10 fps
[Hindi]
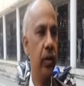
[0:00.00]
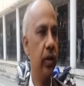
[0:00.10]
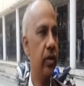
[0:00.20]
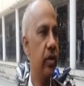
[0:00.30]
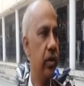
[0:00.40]
थी
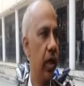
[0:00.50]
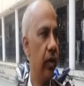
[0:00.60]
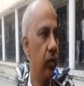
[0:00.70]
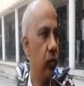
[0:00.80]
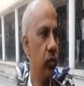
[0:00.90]
ई इसी
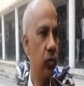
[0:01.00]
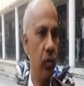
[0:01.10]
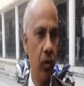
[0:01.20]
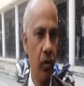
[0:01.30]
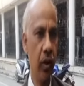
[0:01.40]
आर टू
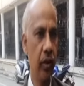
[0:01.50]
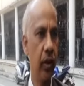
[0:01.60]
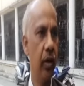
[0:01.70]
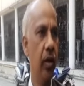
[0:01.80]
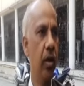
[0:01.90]
जीरो नौ का
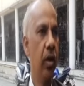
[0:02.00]
था